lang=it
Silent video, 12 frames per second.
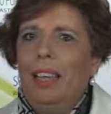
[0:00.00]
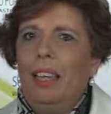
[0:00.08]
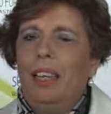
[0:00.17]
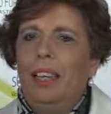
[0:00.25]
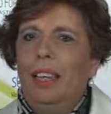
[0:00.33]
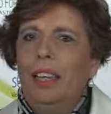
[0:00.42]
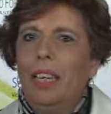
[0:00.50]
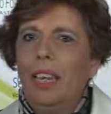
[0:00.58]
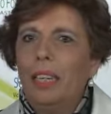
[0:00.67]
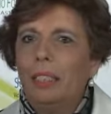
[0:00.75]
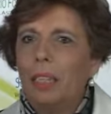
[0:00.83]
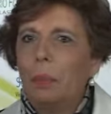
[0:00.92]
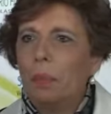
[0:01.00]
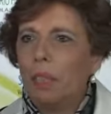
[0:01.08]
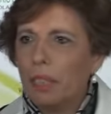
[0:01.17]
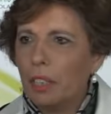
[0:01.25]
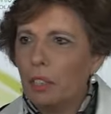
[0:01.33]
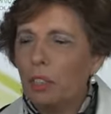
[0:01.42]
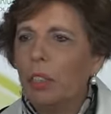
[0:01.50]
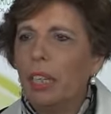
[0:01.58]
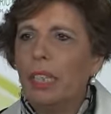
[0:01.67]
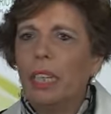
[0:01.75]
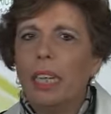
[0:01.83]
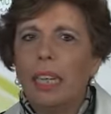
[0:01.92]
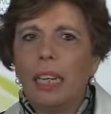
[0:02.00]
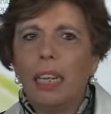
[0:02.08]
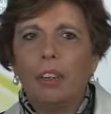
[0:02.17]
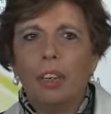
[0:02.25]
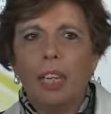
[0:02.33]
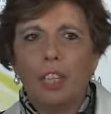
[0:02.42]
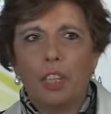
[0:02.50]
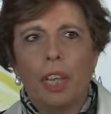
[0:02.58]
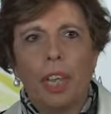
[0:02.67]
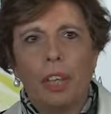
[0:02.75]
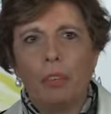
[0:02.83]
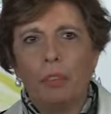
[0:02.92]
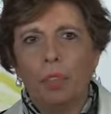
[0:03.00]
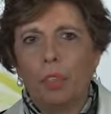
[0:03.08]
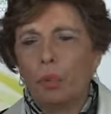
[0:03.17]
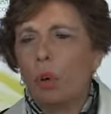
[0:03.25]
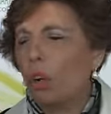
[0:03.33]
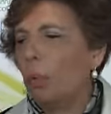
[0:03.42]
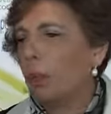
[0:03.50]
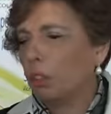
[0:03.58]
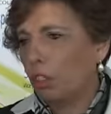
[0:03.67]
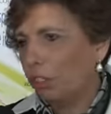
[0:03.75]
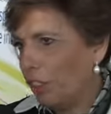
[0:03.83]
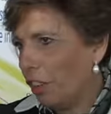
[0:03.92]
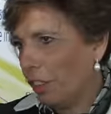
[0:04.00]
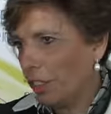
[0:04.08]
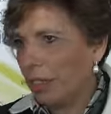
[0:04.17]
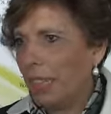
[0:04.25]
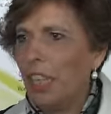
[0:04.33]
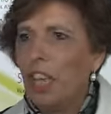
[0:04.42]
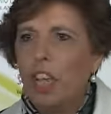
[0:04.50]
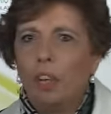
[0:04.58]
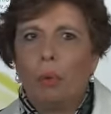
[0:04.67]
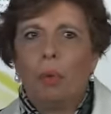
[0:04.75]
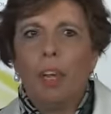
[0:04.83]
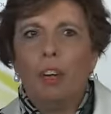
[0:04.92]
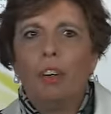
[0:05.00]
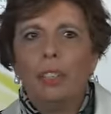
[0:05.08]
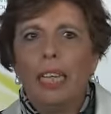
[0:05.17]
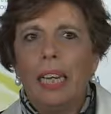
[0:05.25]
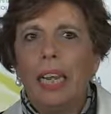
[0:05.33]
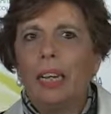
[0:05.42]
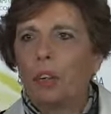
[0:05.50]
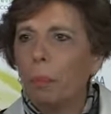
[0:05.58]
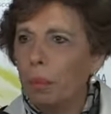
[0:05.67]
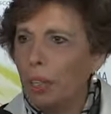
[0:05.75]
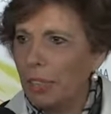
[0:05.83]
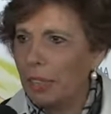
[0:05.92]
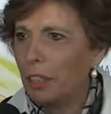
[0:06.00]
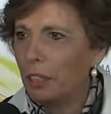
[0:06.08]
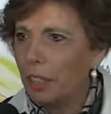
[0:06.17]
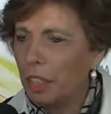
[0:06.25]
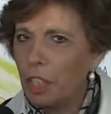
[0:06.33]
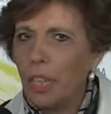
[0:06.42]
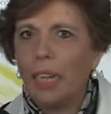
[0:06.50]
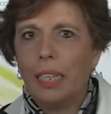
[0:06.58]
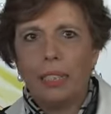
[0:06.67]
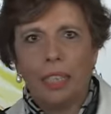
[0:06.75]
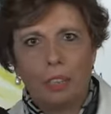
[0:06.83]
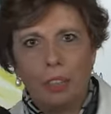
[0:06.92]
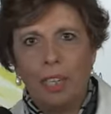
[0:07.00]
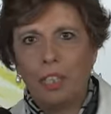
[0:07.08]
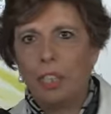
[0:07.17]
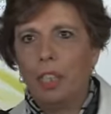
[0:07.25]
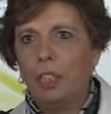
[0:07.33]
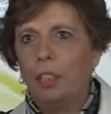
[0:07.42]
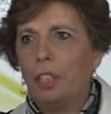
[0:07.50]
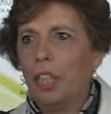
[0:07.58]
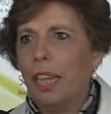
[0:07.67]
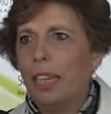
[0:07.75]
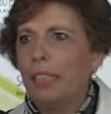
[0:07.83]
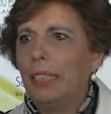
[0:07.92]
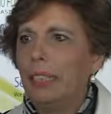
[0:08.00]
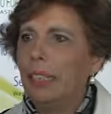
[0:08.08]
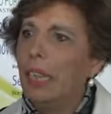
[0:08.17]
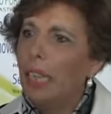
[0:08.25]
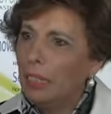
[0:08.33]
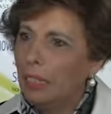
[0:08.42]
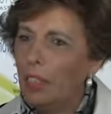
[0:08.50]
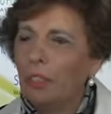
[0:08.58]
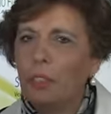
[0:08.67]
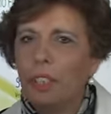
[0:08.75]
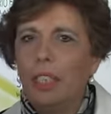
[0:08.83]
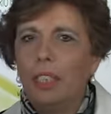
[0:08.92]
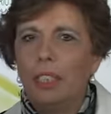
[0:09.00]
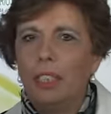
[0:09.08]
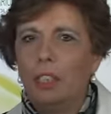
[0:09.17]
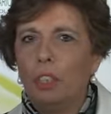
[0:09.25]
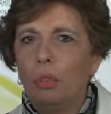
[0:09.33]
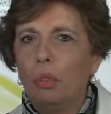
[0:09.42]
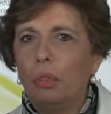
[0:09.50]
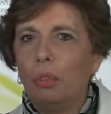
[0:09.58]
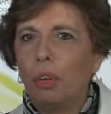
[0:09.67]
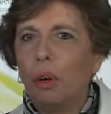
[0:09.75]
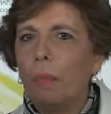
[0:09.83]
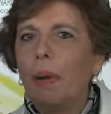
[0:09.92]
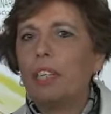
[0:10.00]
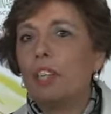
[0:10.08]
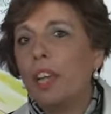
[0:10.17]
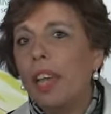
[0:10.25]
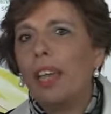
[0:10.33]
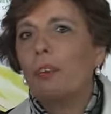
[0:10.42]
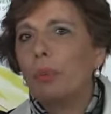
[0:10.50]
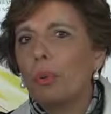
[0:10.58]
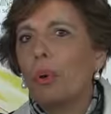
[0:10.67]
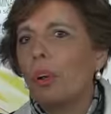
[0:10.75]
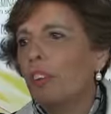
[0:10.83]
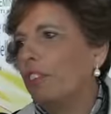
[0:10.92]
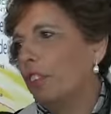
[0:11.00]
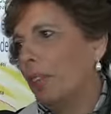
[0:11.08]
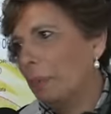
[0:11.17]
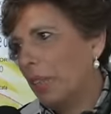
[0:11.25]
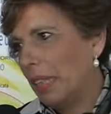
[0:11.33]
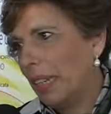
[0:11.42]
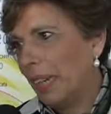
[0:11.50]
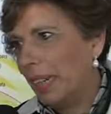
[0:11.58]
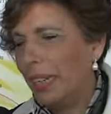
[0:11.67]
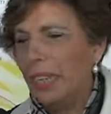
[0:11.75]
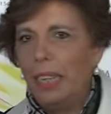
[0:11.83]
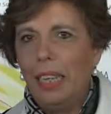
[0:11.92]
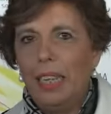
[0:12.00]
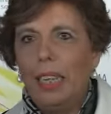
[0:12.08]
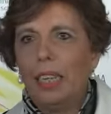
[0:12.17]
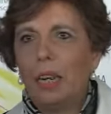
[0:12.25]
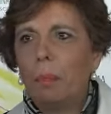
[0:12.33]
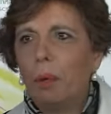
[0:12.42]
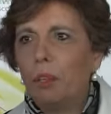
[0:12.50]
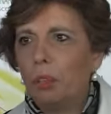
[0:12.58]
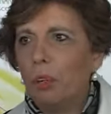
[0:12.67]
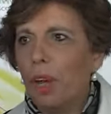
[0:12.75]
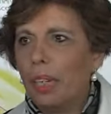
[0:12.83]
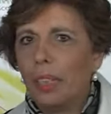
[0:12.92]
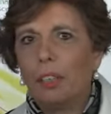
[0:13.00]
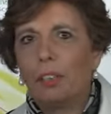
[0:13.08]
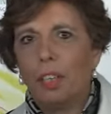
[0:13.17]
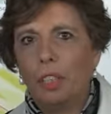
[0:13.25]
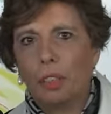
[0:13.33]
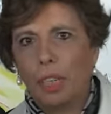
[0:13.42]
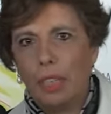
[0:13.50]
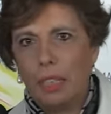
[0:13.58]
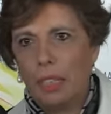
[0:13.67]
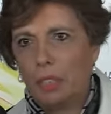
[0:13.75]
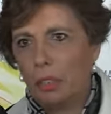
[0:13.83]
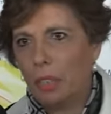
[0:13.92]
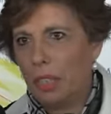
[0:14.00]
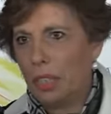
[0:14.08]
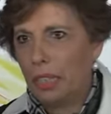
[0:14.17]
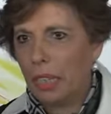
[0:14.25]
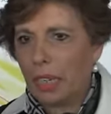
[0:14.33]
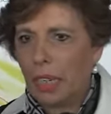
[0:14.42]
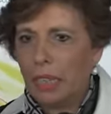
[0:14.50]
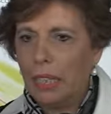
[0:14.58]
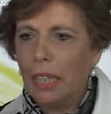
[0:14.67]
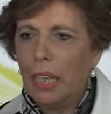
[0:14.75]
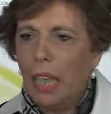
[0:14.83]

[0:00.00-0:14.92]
Eh, Nell'interpretazione delle regole c'è un ruolo molto forte, quello della componente collegiale, dei collegi dei docenti, dei consigli di istituzione dell'istituto, ma c'è un ruolo fondamentale, il rapporto anche con le organizzazioni sindacali.